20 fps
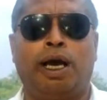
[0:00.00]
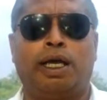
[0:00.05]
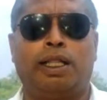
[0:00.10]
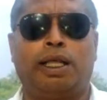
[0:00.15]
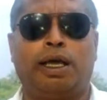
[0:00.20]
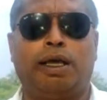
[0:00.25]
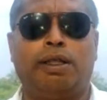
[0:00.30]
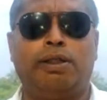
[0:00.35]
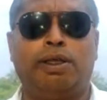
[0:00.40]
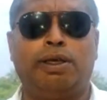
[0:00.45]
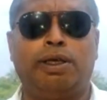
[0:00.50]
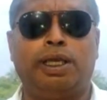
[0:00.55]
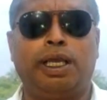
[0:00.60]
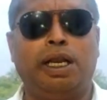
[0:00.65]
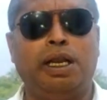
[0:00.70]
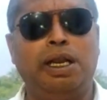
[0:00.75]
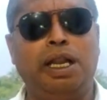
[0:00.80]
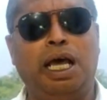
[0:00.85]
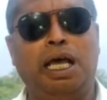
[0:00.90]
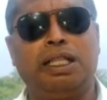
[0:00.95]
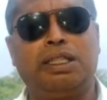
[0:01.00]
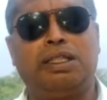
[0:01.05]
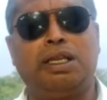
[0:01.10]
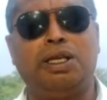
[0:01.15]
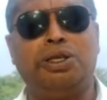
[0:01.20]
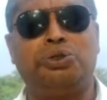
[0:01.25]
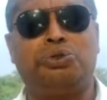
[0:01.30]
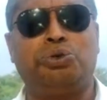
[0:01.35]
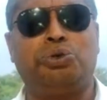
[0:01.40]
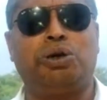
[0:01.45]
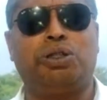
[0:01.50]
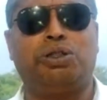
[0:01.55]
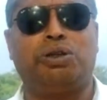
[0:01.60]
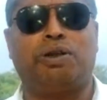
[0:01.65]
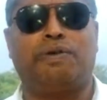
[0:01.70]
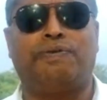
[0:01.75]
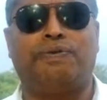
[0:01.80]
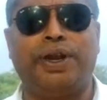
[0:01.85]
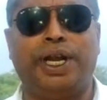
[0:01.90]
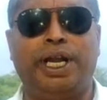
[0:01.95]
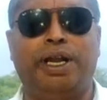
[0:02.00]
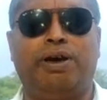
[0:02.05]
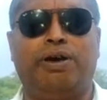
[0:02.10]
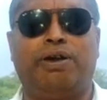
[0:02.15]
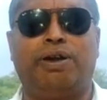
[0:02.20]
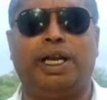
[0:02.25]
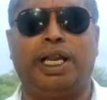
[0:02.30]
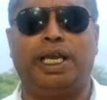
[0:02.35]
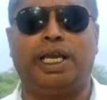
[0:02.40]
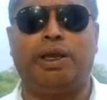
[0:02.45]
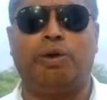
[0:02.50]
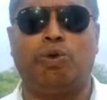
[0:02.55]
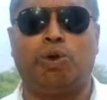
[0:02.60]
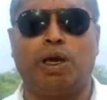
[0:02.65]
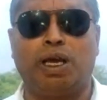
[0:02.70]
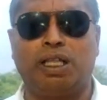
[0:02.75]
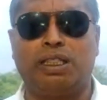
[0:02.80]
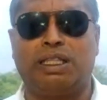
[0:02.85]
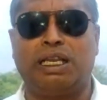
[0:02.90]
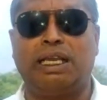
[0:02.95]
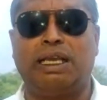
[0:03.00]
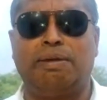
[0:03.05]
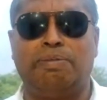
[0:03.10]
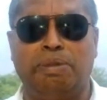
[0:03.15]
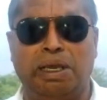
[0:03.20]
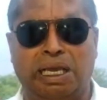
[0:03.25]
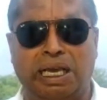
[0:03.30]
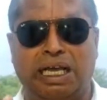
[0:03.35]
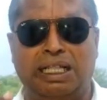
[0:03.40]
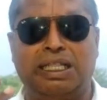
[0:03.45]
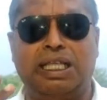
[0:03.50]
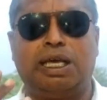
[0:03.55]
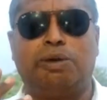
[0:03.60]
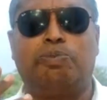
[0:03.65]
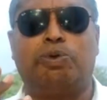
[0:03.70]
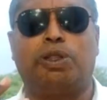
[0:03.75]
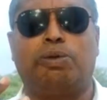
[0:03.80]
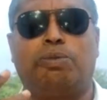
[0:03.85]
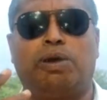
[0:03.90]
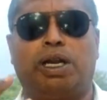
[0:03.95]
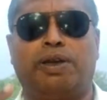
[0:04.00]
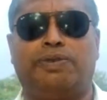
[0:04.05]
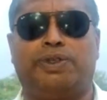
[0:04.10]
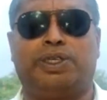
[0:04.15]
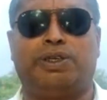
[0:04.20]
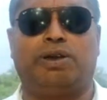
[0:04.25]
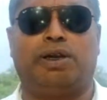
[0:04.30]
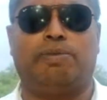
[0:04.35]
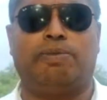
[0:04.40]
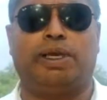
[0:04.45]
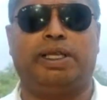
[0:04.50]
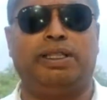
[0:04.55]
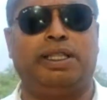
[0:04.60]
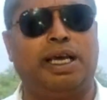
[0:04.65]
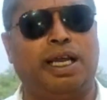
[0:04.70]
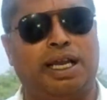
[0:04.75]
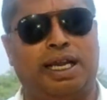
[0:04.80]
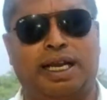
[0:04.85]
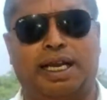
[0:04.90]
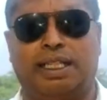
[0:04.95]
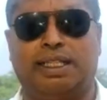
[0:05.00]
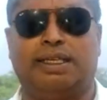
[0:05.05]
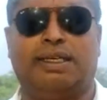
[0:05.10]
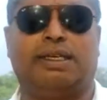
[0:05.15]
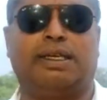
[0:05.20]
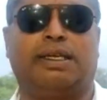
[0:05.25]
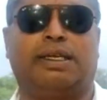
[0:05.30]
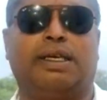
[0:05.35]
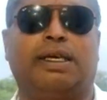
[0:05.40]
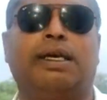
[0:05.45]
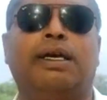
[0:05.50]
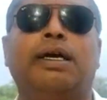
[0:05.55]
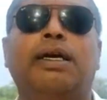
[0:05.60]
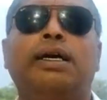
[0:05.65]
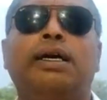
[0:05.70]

அதாவது எல்லாத்துலேயும் சுதந்திரம் ஃப்ரீடம் இன்றைக்கி உலகத்திலேயே மிக அதி அற்புதமான விஷயம் நம்ம இந்தியாவில் நடந்துக்கிட்டு இருக்குது